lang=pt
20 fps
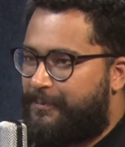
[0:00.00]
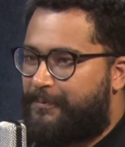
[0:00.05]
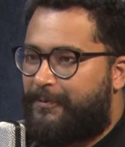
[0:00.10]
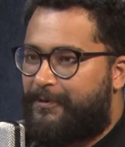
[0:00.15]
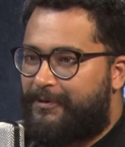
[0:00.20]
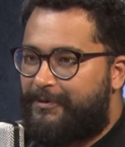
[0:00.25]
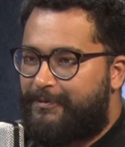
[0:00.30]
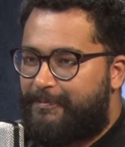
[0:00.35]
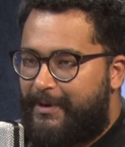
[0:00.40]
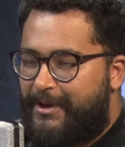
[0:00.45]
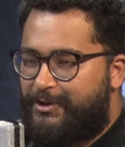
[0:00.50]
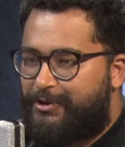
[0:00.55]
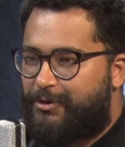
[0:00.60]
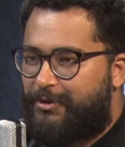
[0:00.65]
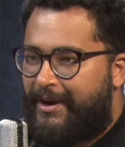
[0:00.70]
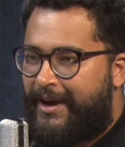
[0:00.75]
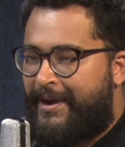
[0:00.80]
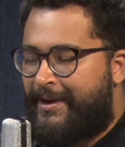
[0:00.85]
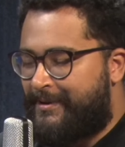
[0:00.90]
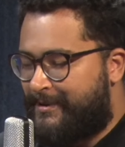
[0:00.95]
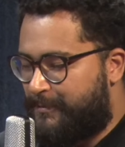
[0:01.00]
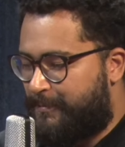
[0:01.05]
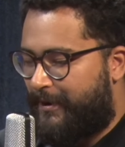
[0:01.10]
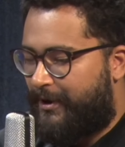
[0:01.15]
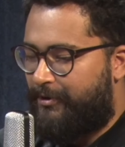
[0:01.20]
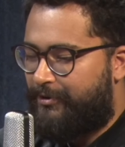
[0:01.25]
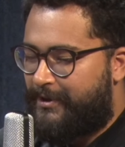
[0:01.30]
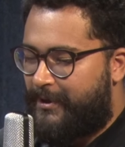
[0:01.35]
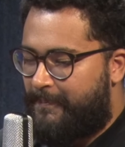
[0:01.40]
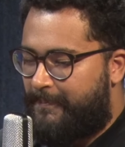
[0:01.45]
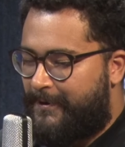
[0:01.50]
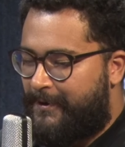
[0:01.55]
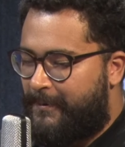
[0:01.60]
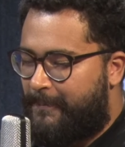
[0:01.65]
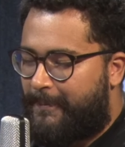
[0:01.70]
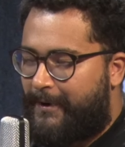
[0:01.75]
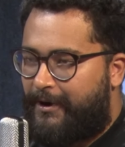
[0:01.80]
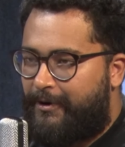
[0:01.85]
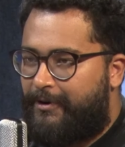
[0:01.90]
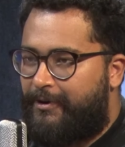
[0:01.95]
tipo, menstruei, esperei um tempinho,
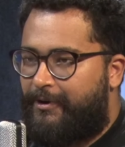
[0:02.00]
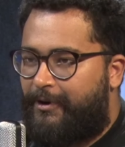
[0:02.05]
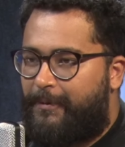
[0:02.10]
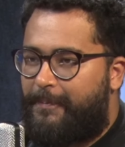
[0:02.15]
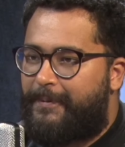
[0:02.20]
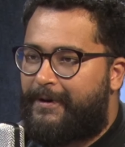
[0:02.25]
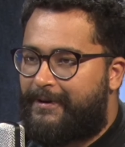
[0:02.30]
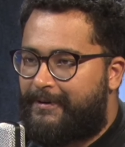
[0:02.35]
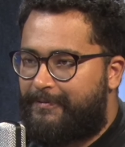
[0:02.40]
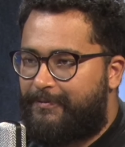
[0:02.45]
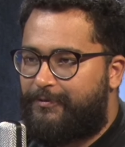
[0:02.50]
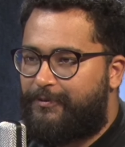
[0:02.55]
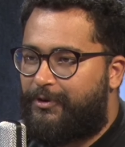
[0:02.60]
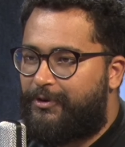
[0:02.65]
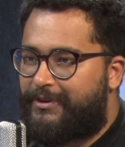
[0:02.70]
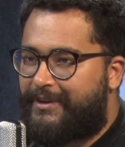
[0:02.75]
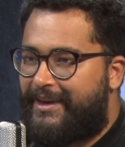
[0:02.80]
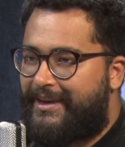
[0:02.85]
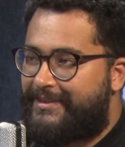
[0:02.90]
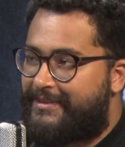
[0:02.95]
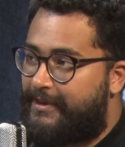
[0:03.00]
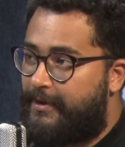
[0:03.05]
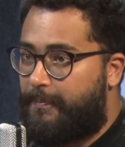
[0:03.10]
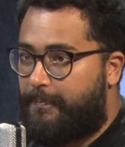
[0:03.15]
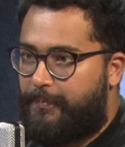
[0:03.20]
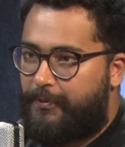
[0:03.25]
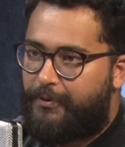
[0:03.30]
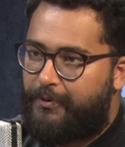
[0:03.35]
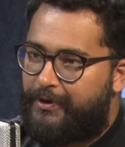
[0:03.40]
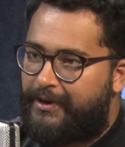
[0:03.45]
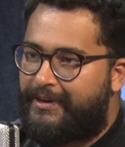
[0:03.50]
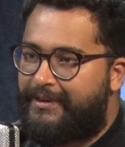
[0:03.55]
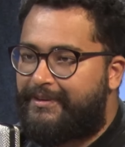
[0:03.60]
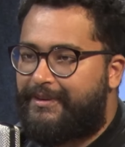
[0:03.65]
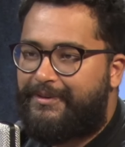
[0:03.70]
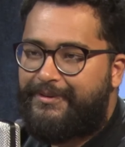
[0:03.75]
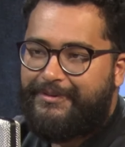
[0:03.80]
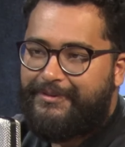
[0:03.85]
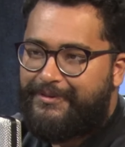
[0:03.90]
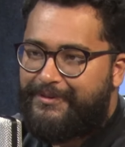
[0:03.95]
parou, opa, voltei a ser pura,
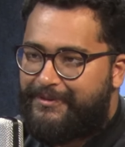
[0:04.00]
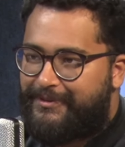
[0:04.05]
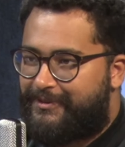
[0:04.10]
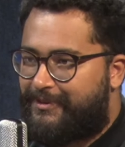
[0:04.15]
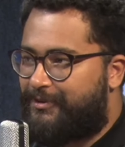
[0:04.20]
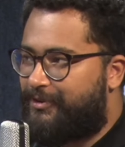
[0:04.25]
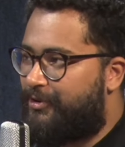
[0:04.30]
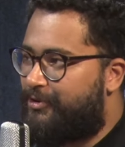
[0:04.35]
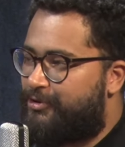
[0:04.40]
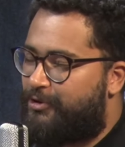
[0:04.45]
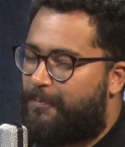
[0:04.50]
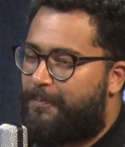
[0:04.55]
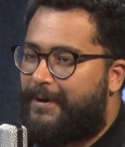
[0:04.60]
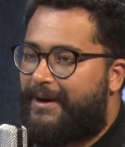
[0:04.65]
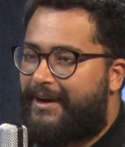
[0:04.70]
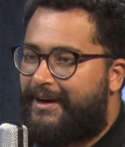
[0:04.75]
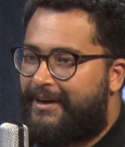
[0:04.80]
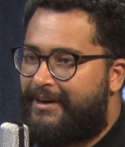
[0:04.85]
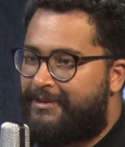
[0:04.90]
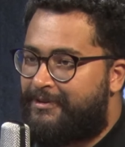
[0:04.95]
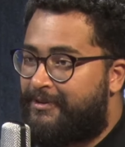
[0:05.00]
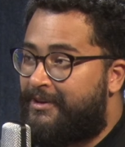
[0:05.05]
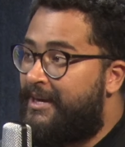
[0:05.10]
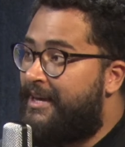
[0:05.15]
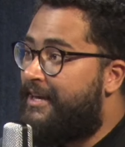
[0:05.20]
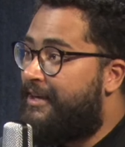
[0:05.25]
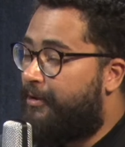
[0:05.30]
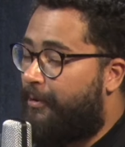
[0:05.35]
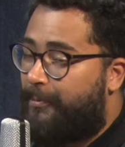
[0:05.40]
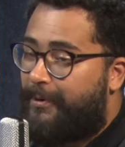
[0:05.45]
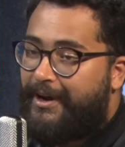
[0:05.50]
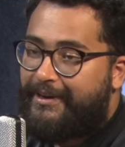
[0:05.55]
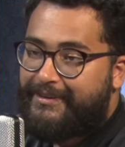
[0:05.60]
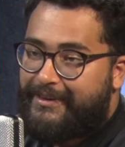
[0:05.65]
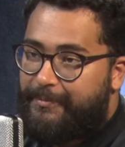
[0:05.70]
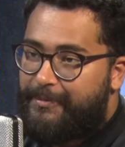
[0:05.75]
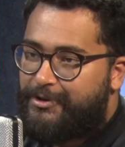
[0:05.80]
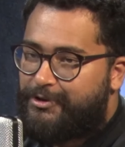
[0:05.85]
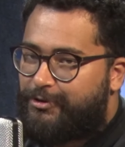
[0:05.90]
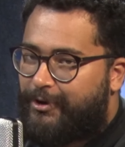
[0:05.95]
então não, não estou pecando. E uma mulher que
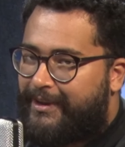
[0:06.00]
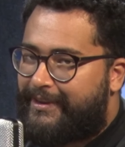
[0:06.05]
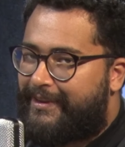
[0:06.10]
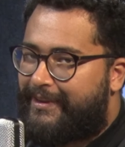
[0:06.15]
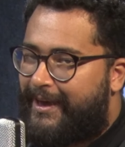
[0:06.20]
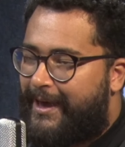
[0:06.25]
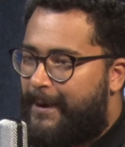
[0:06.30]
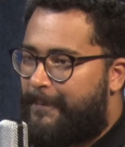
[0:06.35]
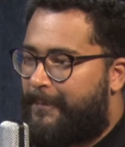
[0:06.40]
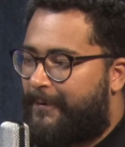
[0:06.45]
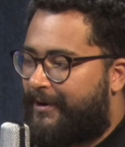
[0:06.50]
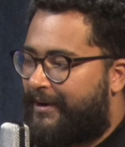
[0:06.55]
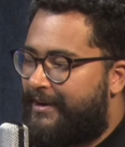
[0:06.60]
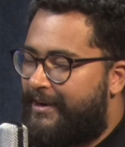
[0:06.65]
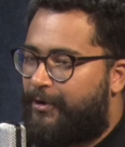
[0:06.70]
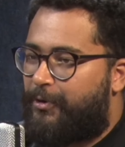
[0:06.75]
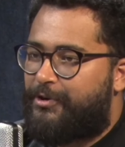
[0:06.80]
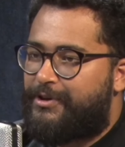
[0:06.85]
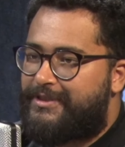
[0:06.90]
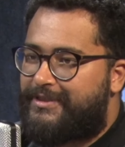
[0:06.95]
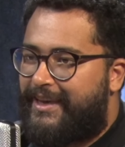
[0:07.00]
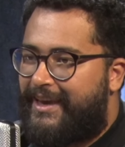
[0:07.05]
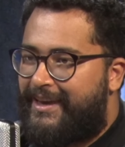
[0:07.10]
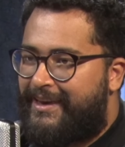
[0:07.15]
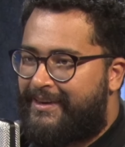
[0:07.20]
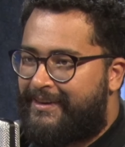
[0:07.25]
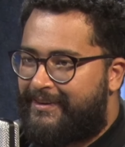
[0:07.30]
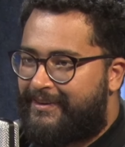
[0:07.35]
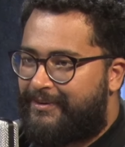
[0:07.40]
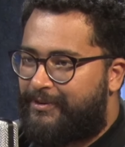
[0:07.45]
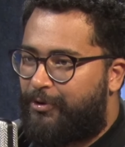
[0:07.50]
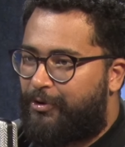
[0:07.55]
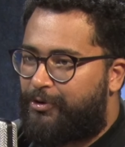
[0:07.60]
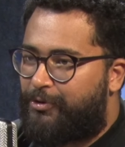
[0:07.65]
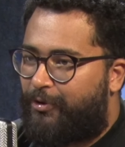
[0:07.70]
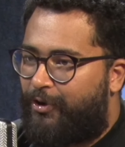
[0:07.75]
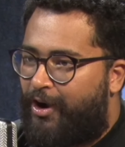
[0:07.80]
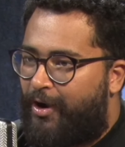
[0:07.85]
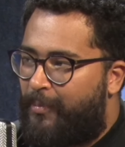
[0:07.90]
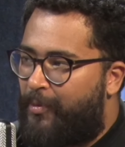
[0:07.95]
está menstruada na época, encostei no
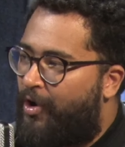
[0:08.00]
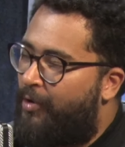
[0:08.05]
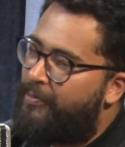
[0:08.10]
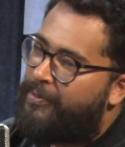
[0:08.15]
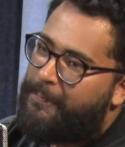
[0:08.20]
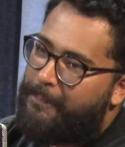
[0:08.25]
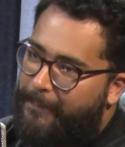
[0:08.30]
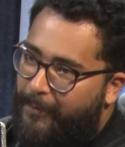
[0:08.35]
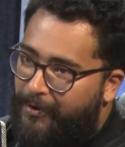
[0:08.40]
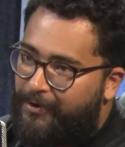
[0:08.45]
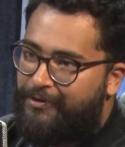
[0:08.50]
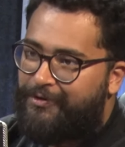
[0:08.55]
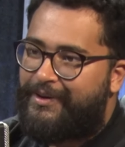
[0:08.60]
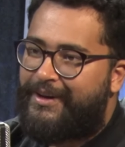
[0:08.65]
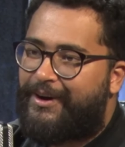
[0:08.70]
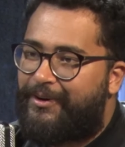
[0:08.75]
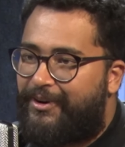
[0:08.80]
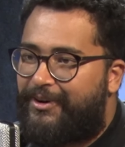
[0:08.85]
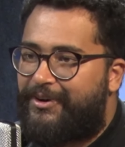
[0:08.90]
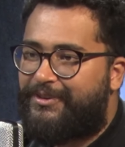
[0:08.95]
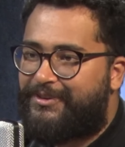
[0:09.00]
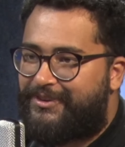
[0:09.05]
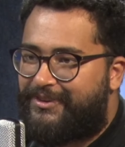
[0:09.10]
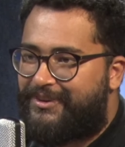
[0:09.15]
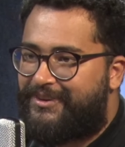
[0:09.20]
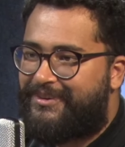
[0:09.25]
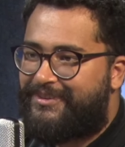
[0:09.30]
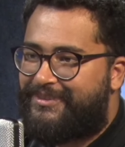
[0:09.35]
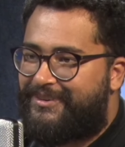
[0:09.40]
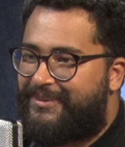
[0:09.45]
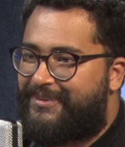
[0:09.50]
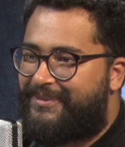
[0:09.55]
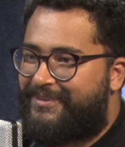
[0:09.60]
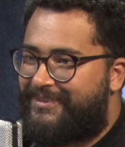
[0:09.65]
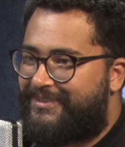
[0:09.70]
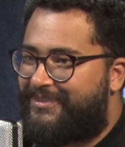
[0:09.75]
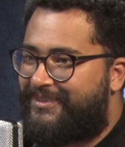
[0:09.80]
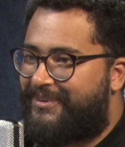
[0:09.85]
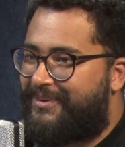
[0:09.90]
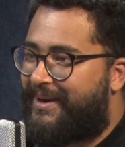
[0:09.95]
outro homem, homem, pô, velho, é, agora eu tô, tô,
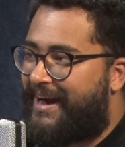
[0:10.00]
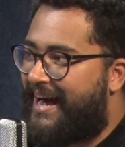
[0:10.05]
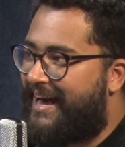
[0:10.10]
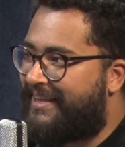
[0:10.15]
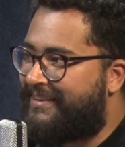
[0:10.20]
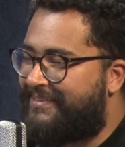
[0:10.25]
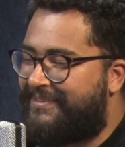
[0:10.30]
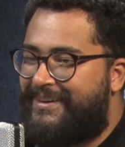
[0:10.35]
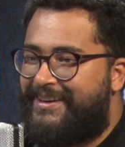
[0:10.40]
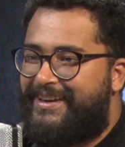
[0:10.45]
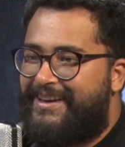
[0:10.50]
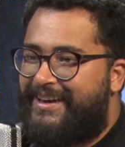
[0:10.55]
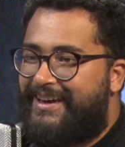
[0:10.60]
tô errado.